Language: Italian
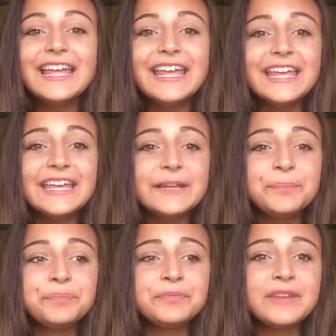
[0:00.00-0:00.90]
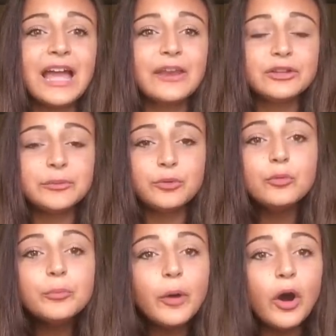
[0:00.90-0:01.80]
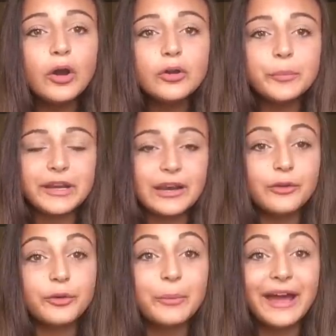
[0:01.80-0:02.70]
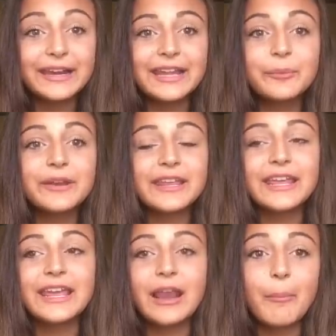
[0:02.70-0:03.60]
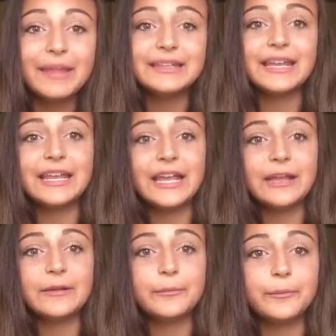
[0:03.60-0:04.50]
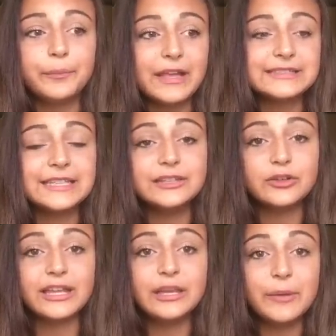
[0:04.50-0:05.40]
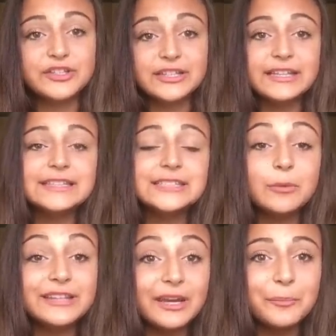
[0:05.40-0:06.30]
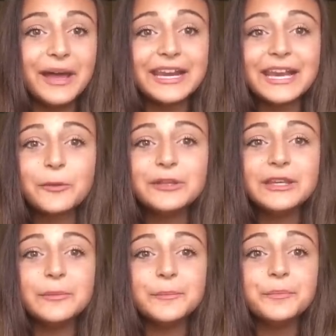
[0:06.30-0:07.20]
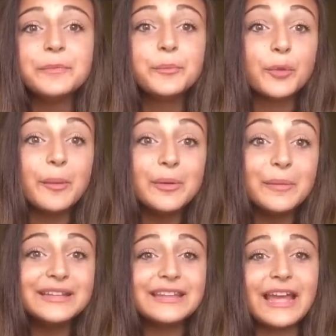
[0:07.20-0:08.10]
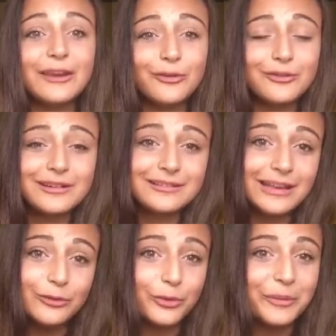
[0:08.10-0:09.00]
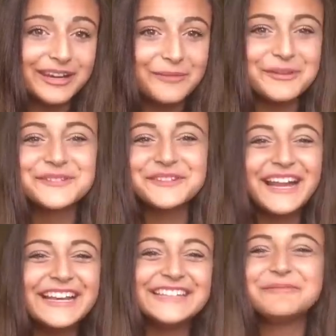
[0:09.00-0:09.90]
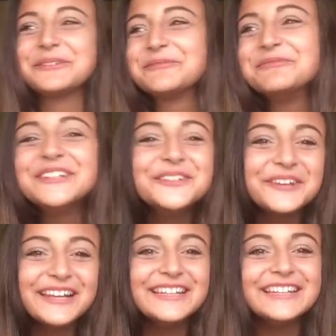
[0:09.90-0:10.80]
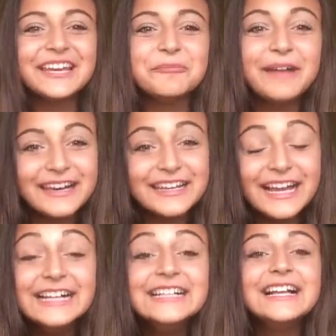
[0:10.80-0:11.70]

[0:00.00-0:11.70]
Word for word: E mh, hanno tipo un molo per la loro barca perché al padre è ha scritto che gli piace tantissimo andare in barca, quindi mh, probabilmente hanno la loro barca personale, tipo non vedo l'ora di andare in barca,